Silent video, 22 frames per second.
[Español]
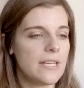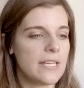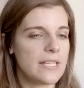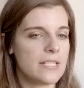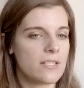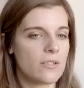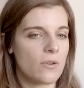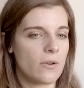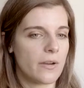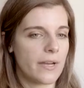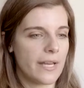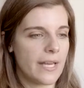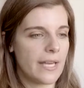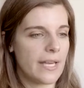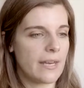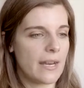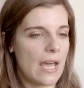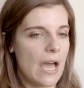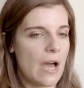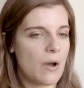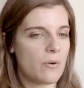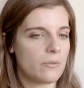es
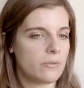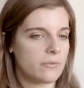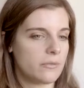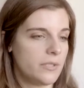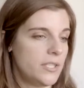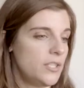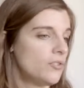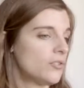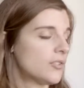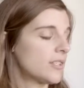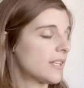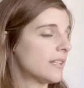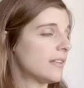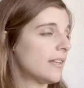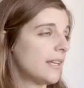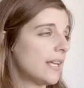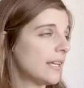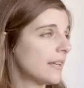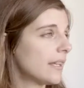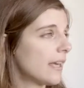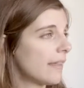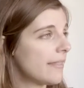coger a un, niños que
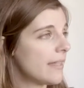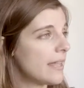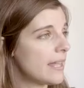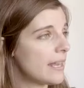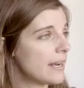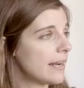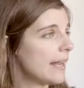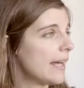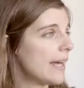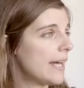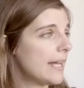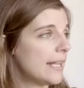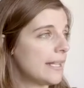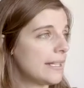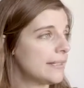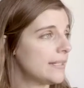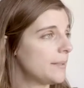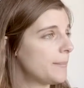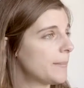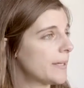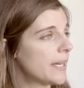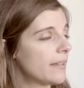tenían que hacer la
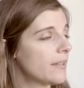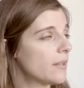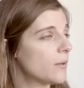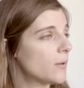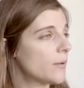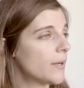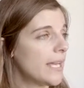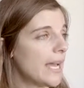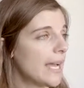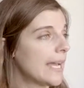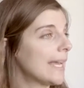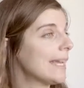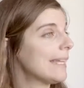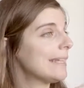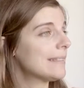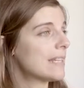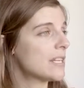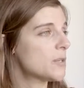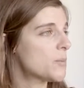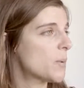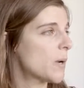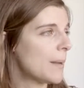típica cirugía que
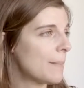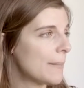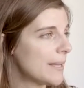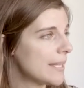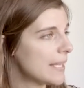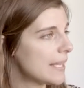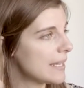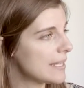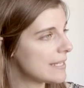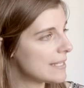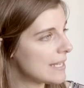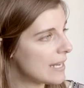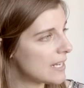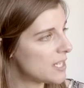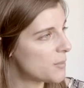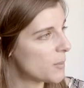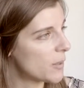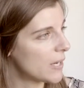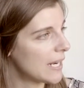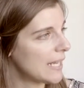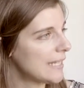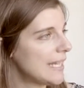entras por la mañana y
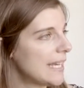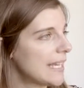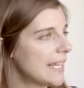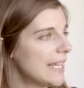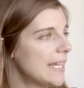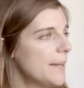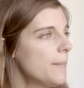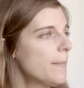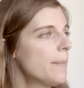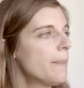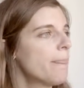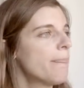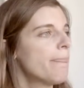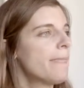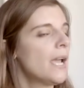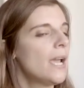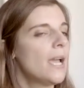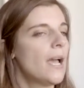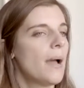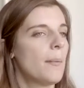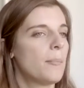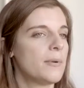sales por la tarde,
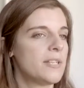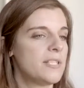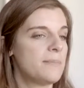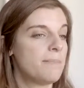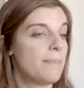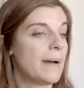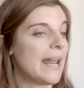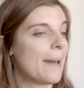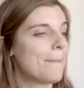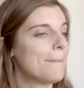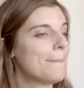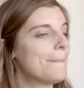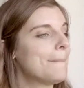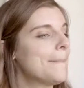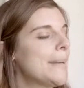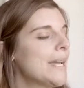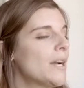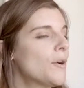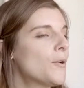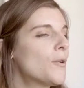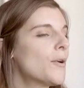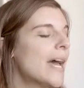pues para
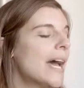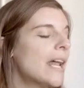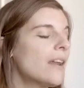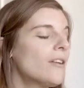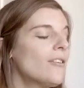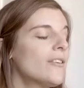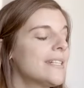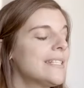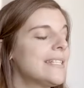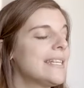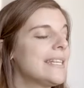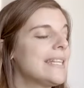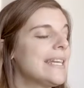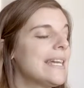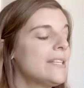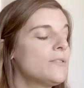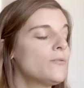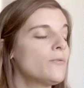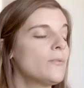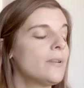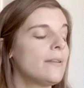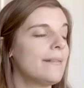mejorar lo que sería
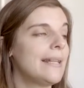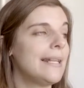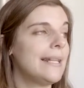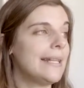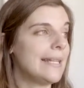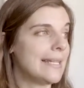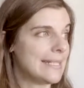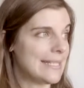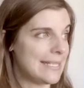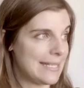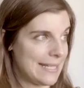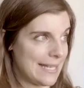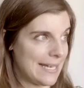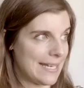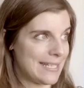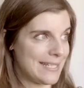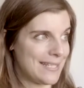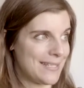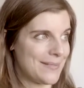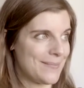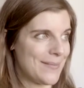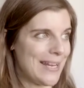su nivel de
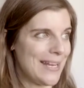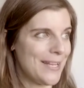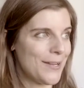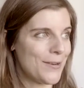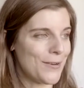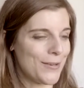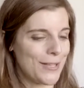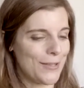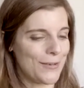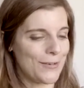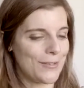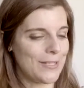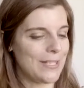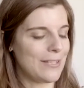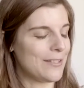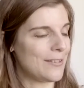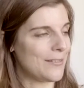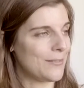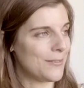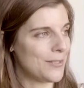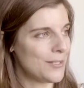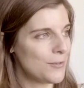estrés, ¿vale? Cogieron,
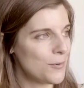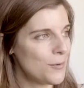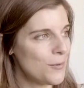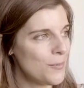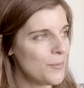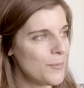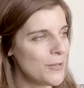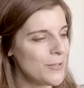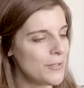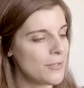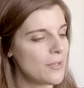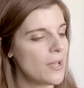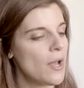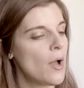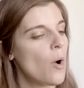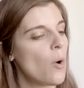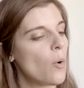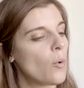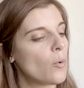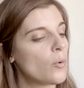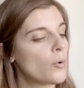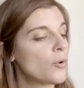hicieron tres grupos,
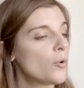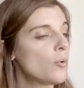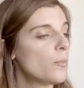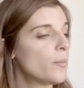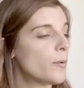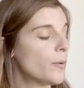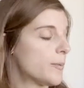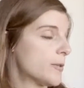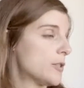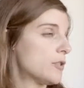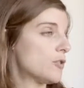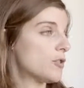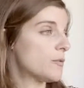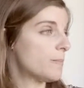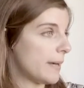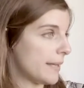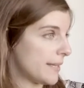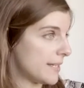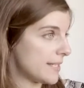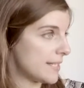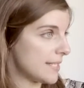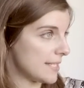un grupo pues los
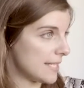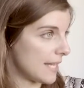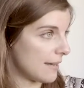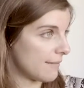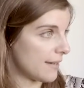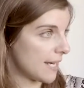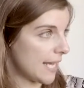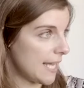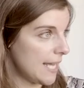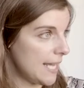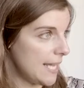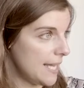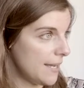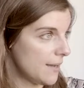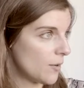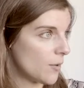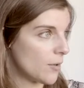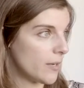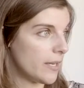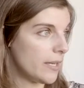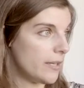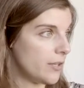padres estaban ahí
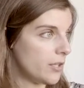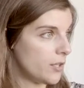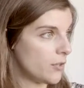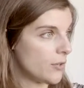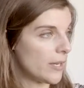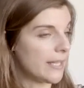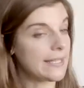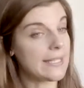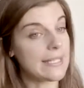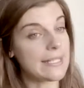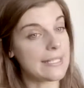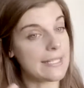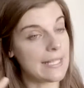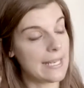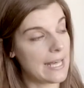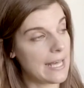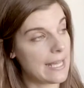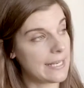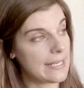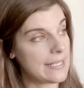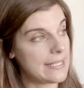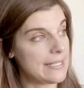con el niño antes de
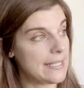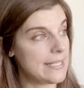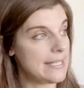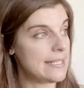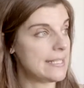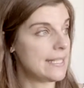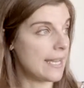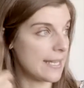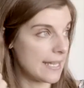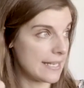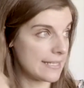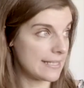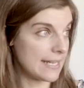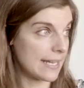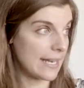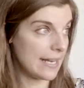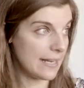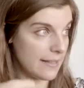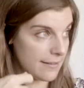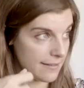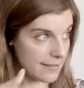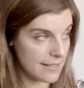la anestesia y hasta
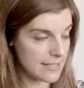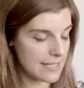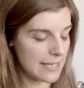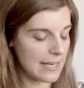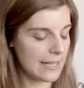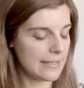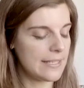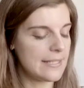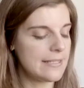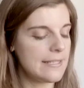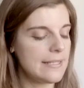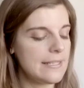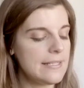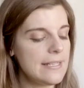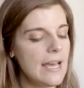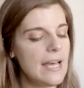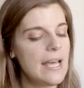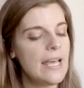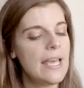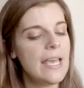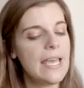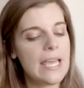que le hiciesen la
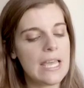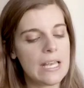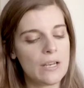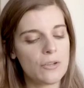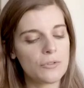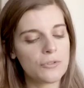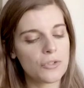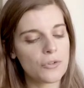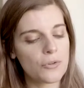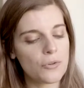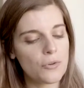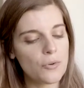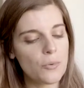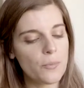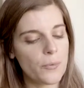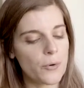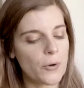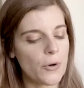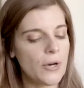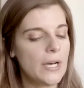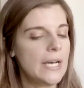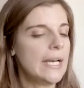anestesia, el otro
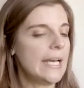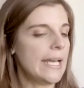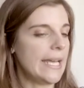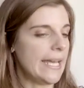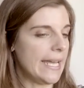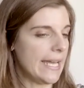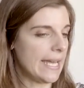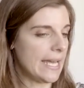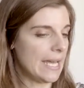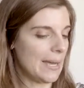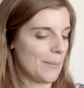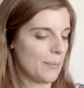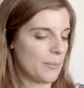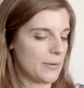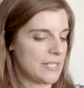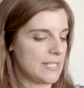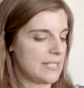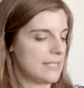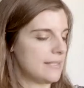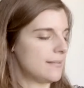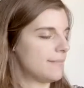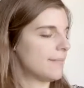grupo eh,
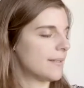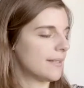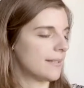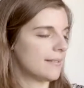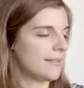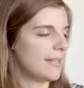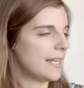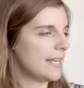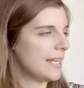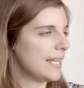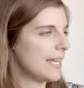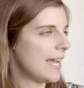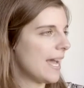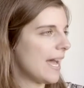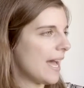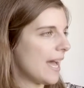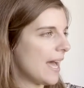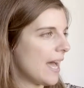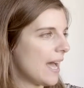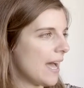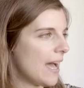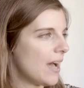pues
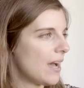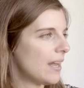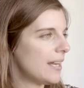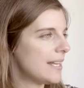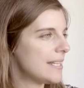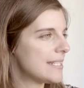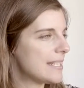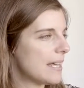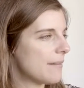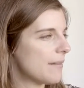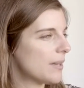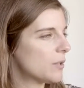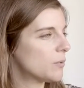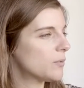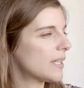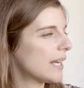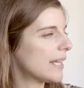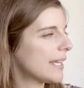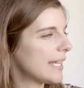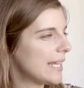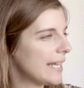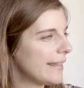tenía, les daban un
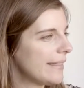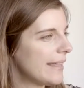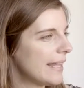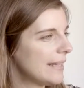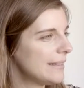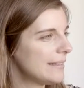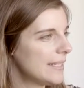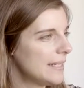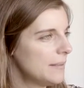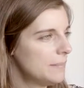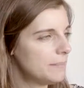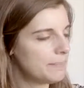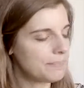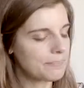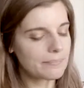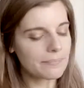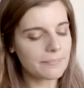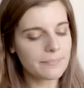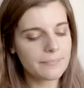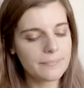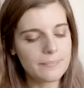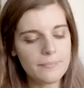tranquilizante
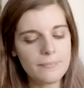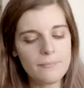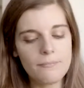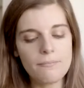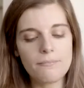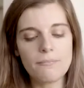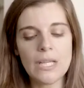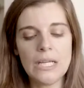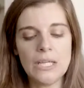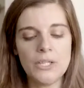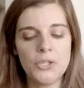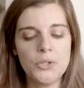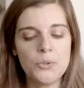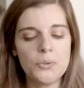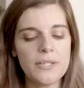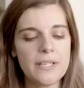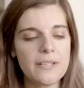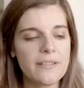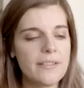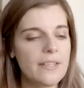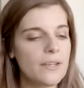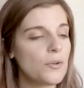y un
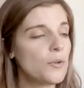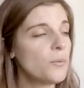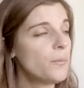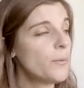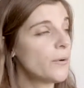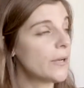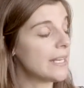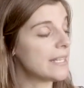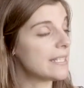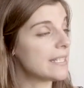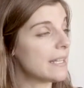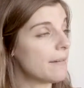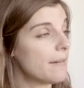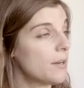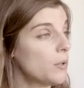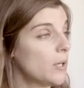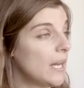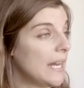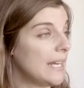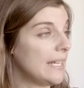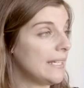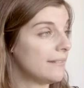tercer grupo que les daban
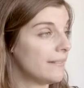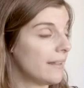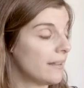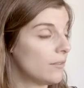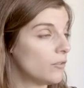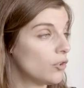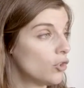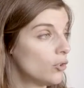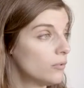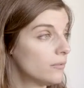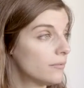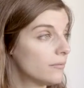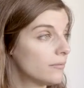una Nintendo.